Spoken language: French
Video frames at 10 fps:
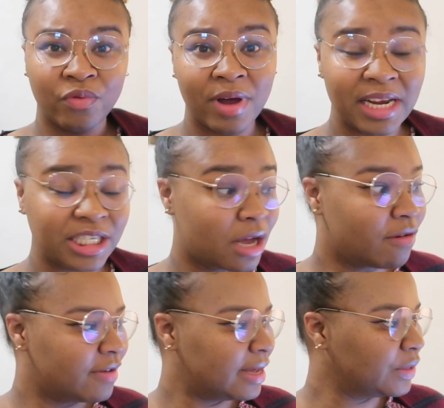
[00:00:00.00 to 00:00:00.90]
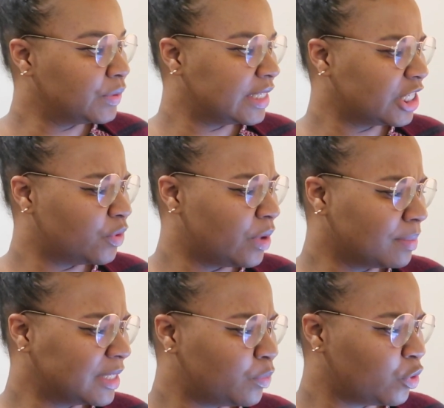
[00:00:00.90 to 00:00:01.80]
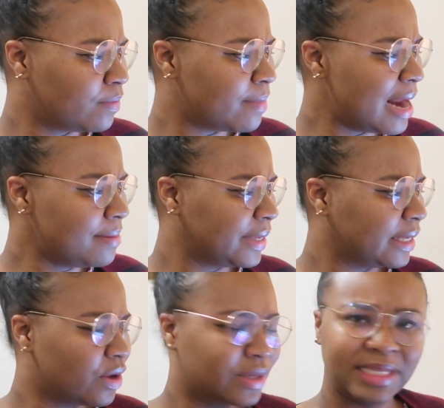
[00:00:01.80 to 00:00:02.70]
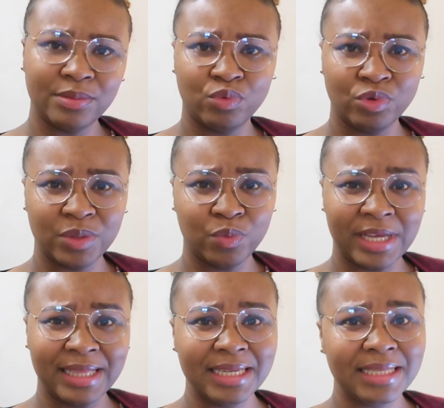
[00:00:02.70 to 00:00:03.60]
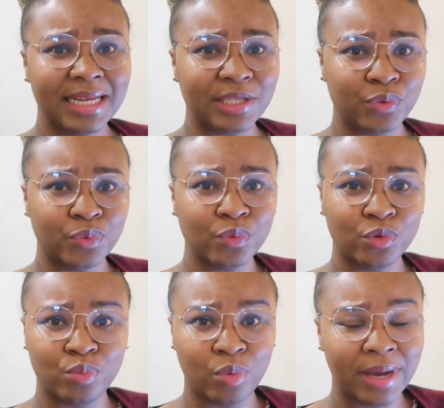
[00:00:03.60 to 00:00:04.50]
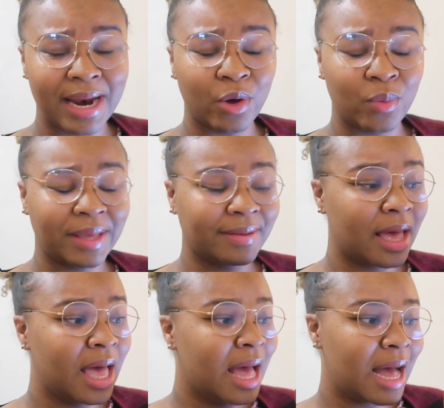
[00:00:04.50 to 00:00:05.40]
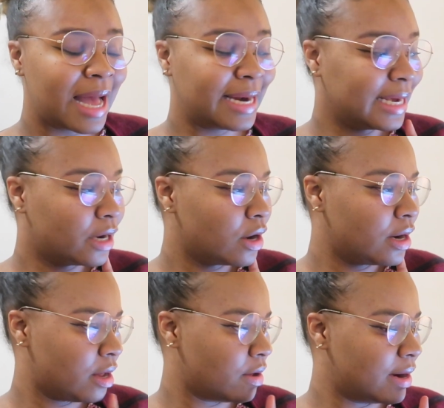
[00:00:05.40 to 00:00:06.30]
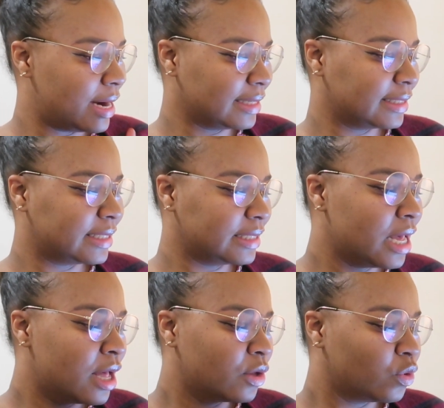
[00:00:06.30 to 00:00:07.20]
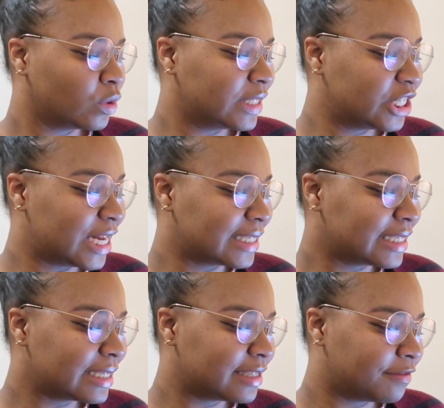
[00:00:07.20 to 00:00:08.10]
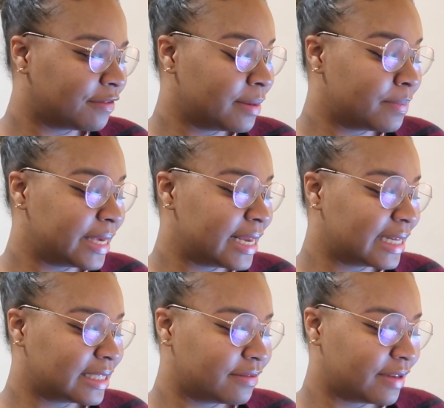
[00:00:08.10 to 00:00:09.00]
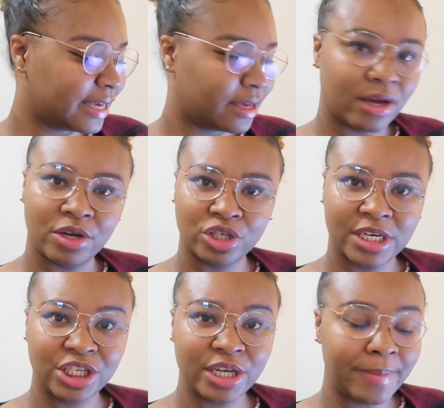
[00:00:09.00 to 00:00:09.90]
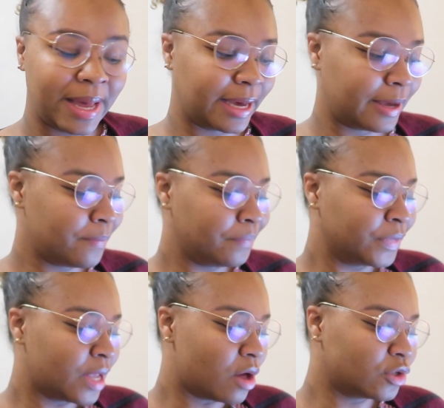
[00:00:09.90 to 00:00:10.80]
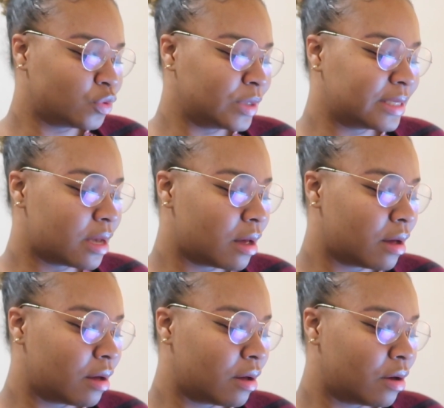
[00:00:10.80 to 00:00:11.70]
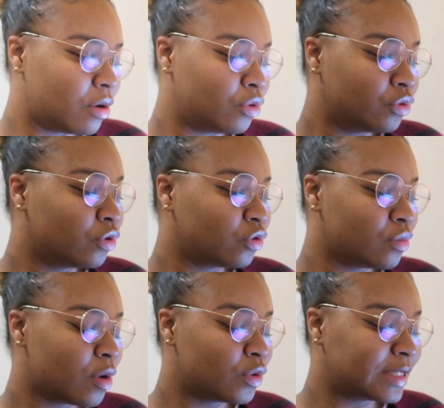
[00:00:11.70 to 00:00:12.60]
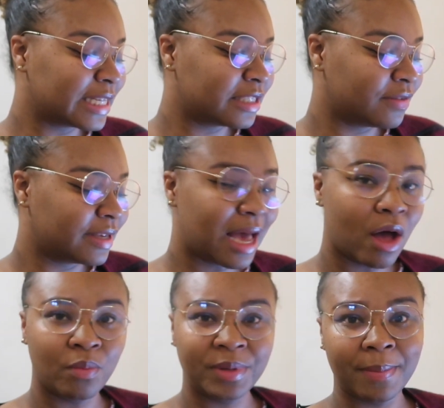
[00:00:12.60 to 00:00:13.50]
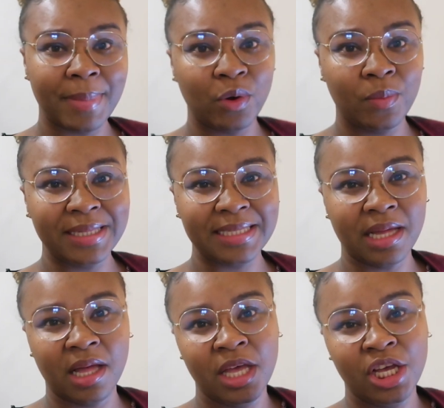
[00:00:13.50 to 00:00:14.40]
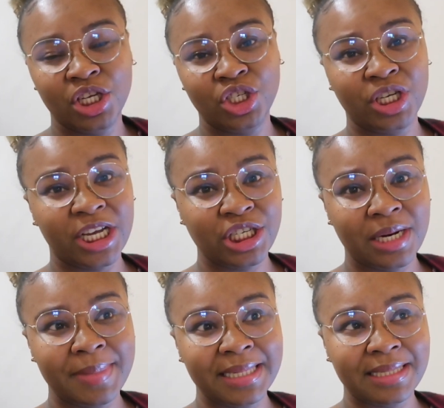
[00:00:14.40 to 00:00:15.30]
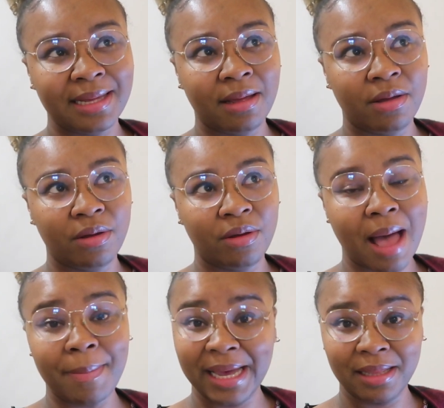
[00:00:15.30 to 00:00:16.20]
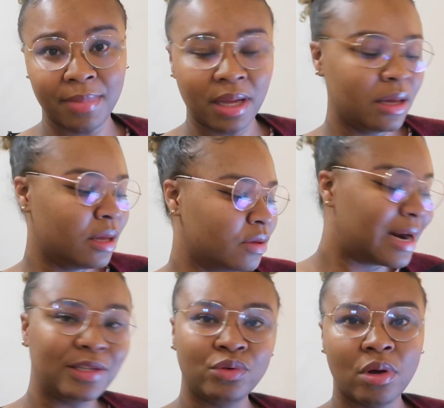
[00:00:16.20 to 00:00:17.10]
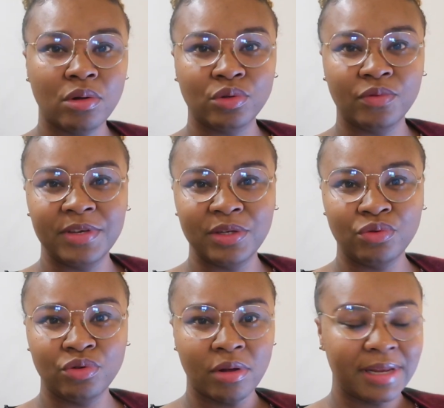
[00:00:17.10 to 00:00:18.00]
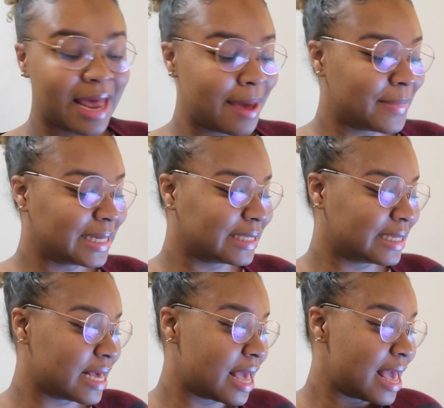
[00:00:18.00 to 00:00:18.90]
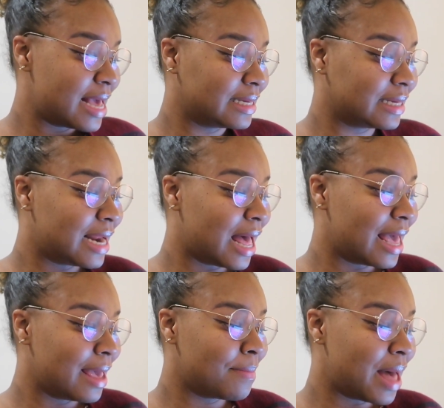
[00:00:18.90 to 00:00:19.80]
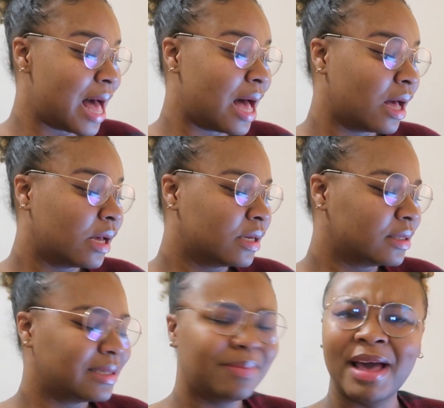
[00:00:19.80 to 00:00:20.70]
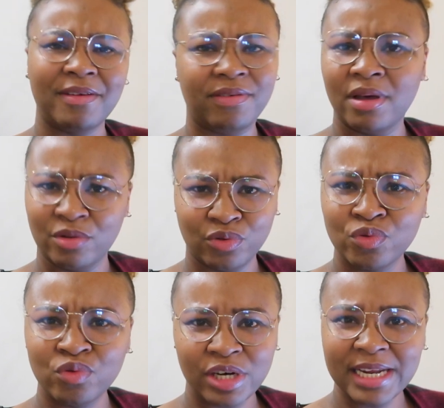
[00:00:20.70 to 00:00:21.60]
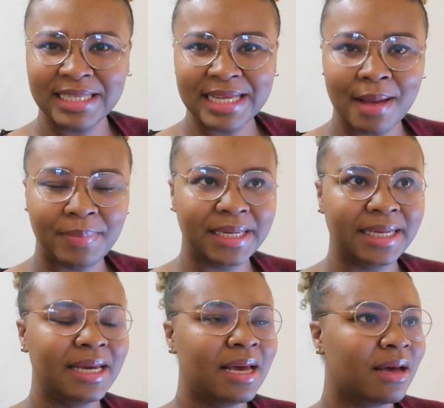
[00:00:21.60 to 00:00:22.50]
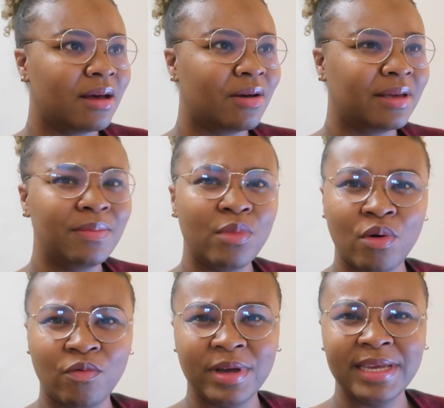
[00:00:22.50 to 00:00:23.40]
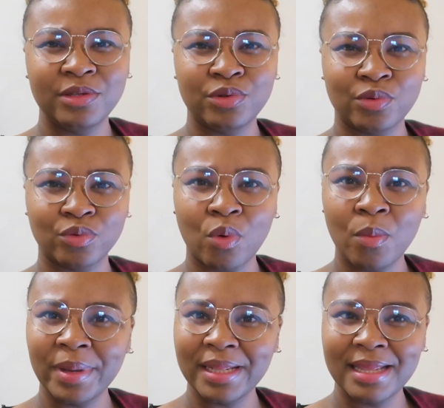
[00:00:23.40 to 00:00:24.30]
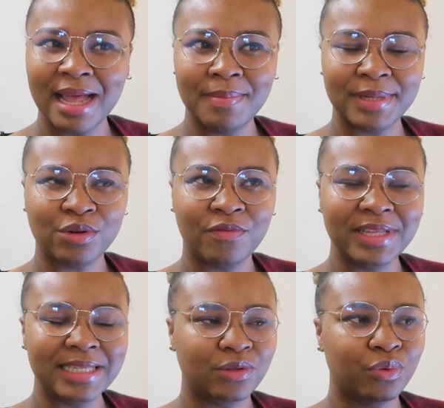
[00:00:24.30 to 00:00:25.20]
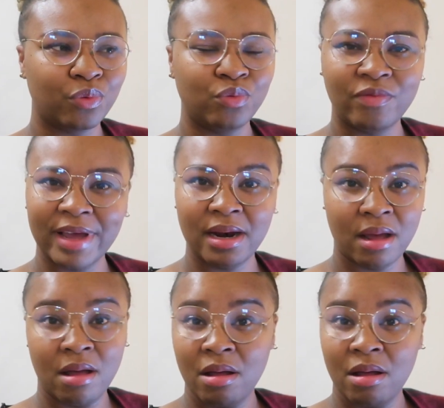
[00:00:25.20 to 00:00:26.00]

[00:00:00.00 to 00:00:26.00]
Donc voilà, j'ai enfin réussi. J'ai eu un petit peu de mal, mais euh, c'est bon, j'ai mon attestation. Donc je pourrais la remettre à l'école euh, lundi. Donc déjà, ça c'est fait. Payer la CVEC, euh, je l'ai déjà barré. Ensuite, le document, le certificat à remplir par le médecin, j'irai chez le médecin après-demain. L'assurance de vie étudiante, la MAC, la MA, bref. Du coup, je les ai appelés. ils me l'ont envoyé, ils se sont trompés de date parce qu'en fait, ça se renouvelle